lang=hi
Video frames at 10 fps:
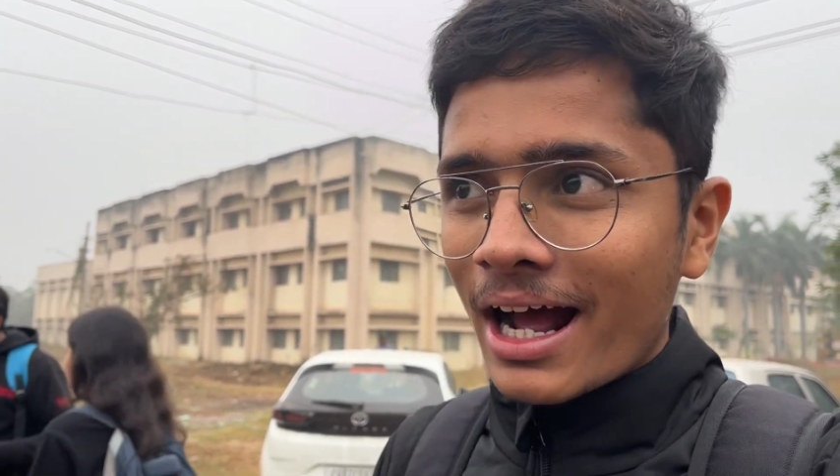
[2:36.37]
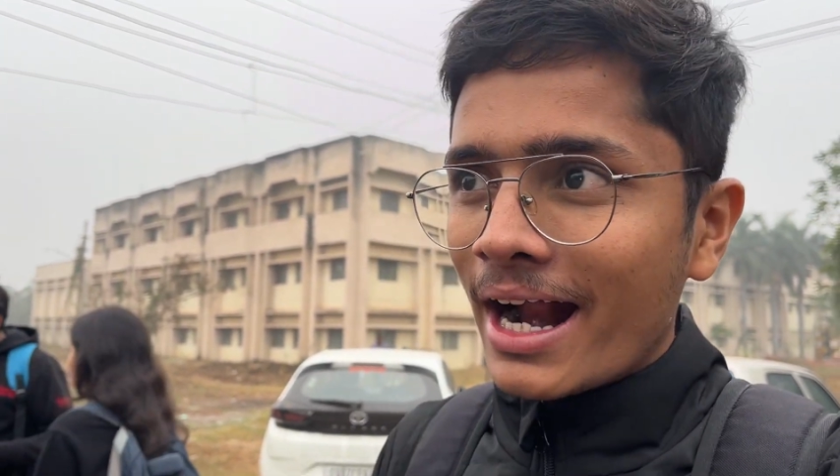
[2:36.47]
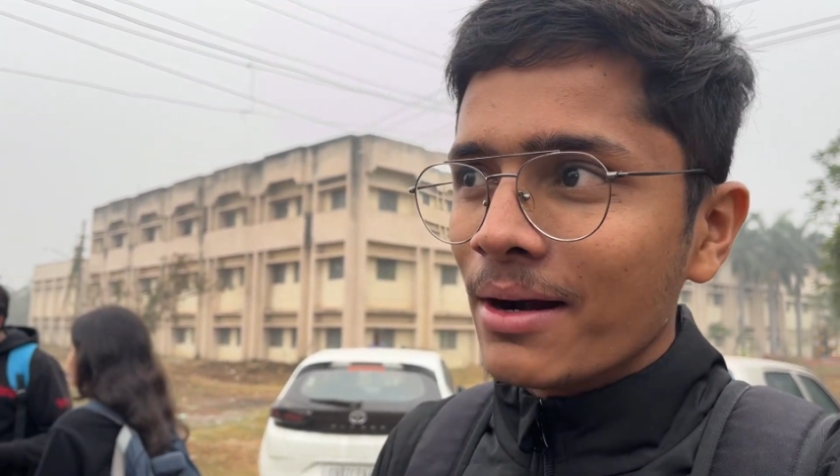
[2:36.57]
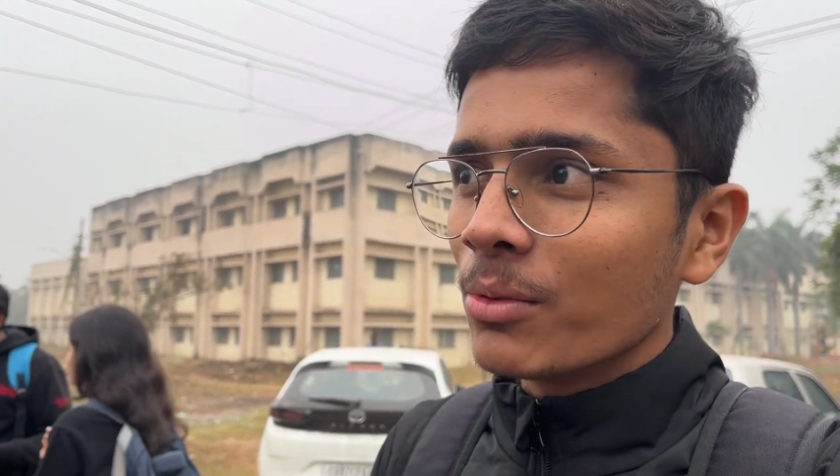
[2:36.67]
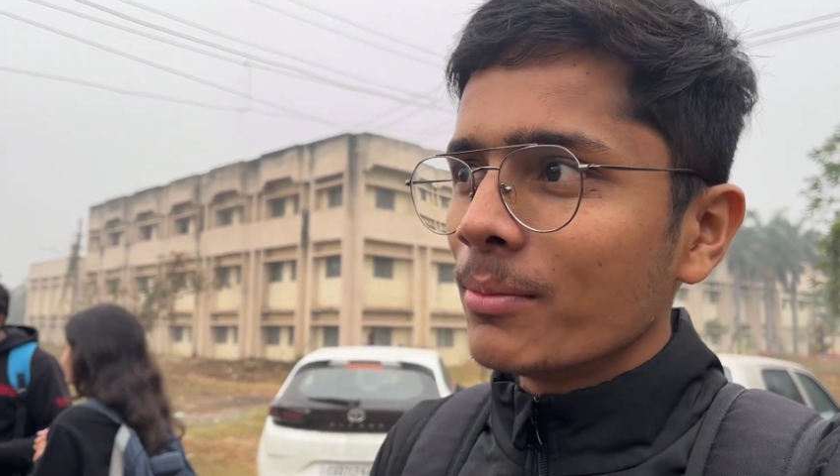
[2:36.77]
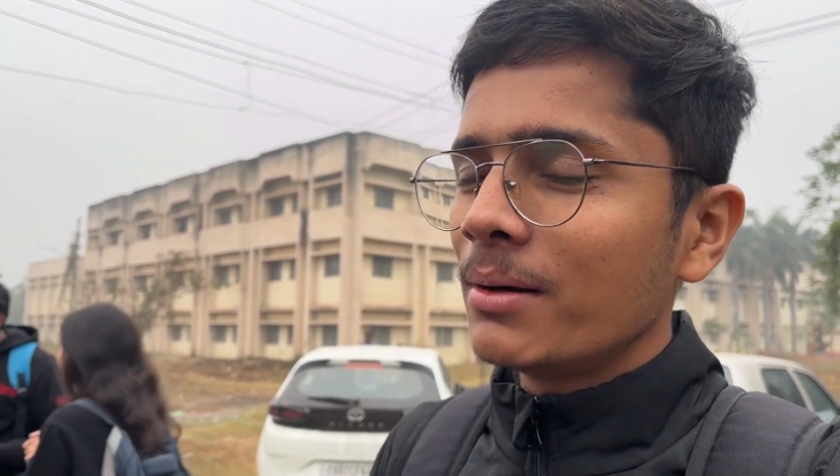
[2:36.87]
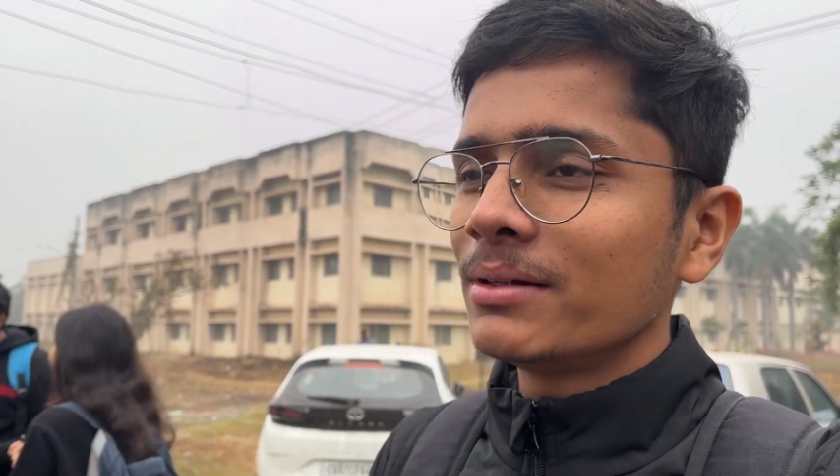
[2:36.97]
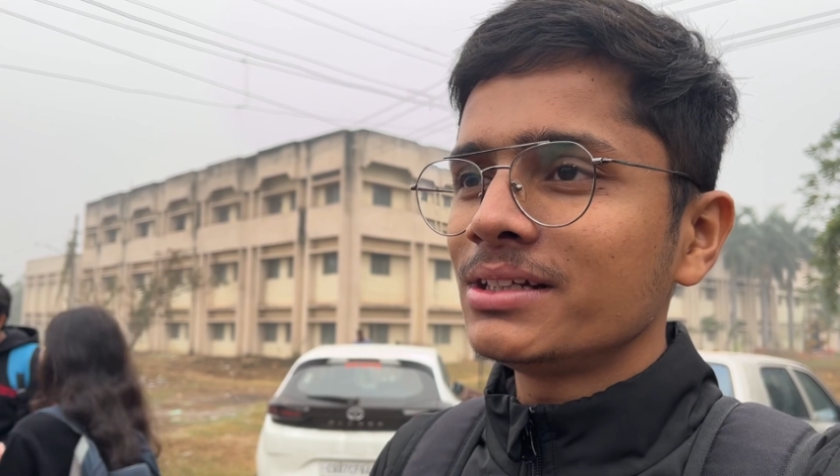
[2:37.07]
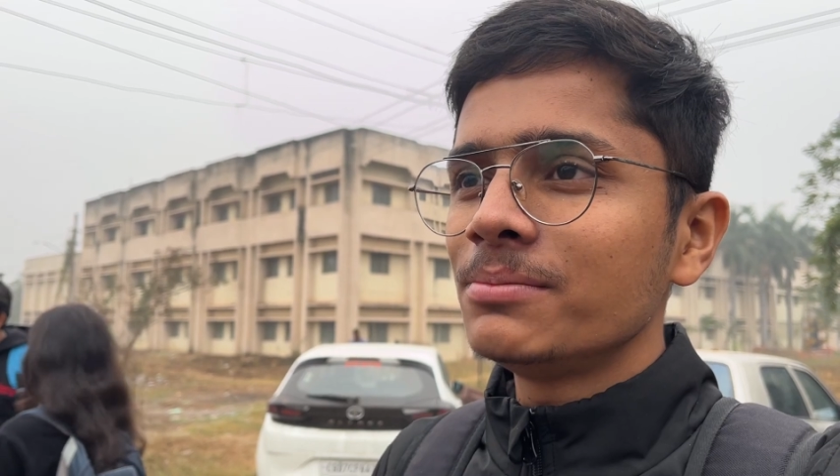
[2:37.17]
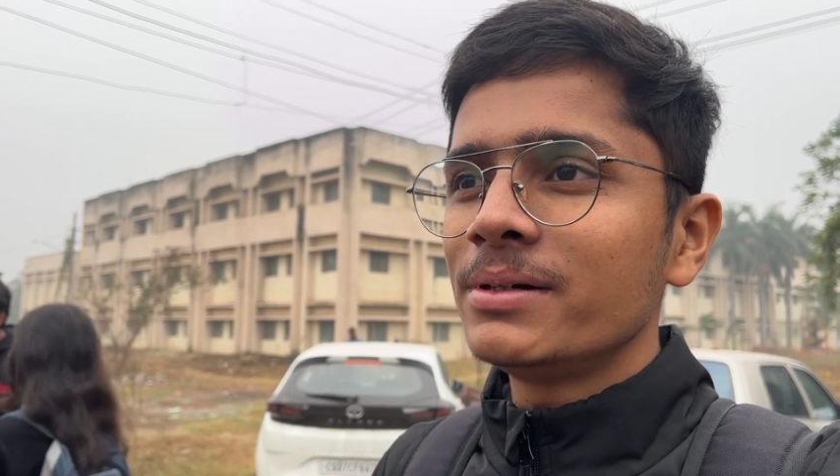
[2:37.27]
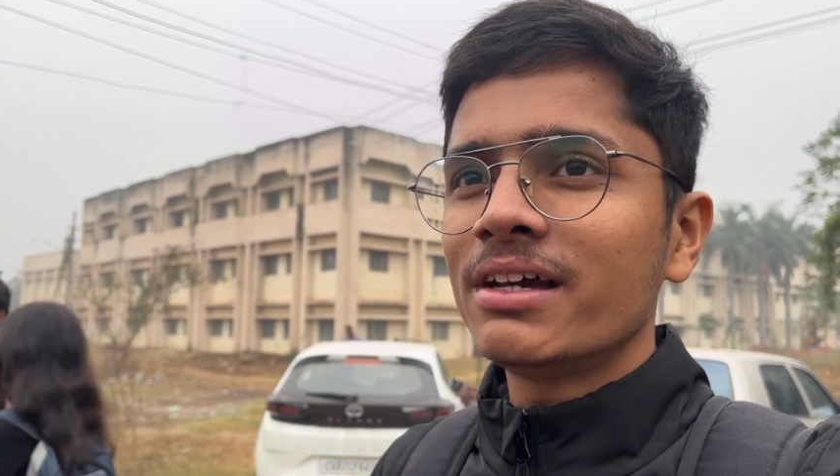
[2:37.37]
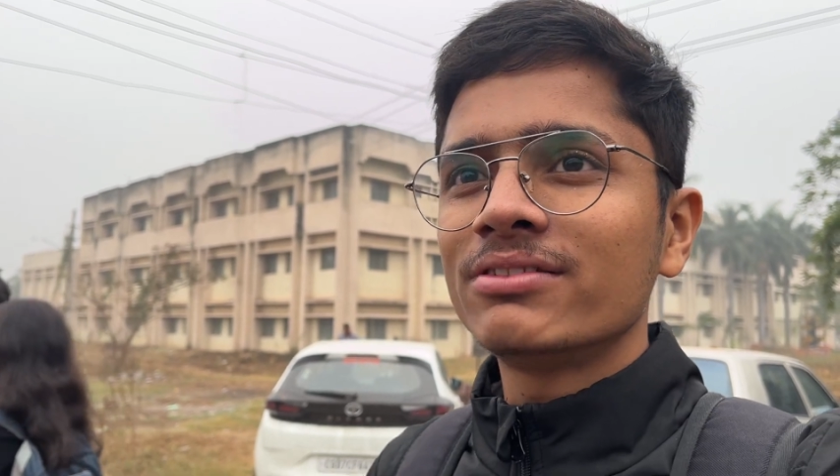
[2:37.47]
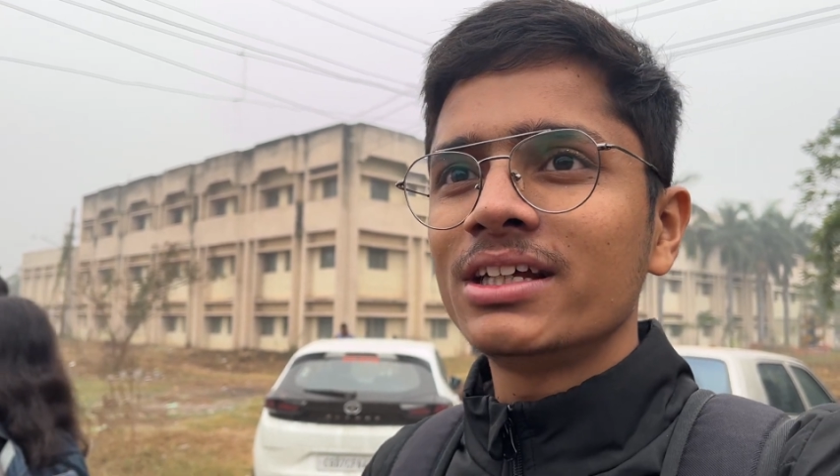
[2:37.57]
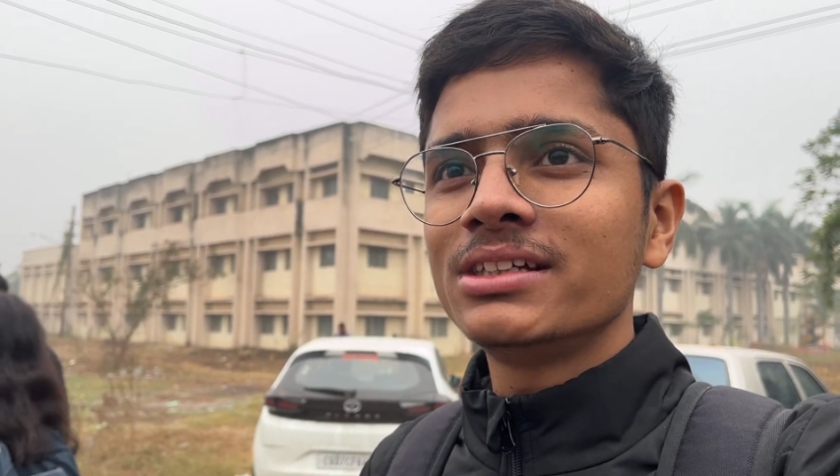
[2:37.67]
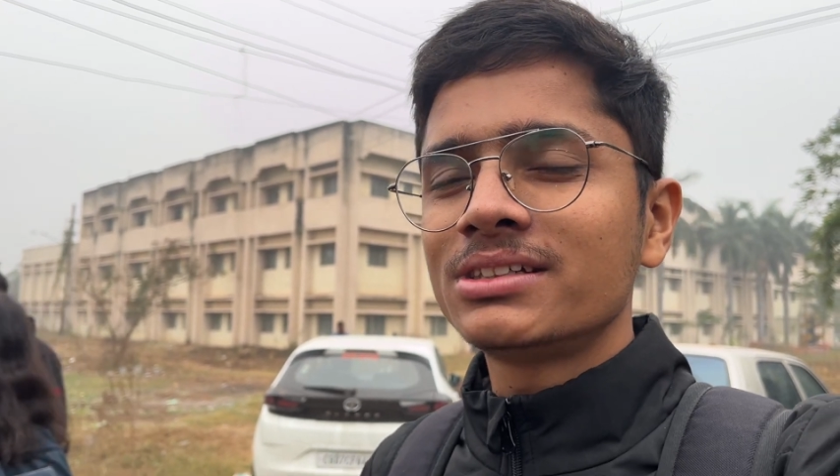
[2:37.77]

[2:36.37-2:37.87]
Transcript: आयन मूवमेंट में तीन पीडीएफ दे दी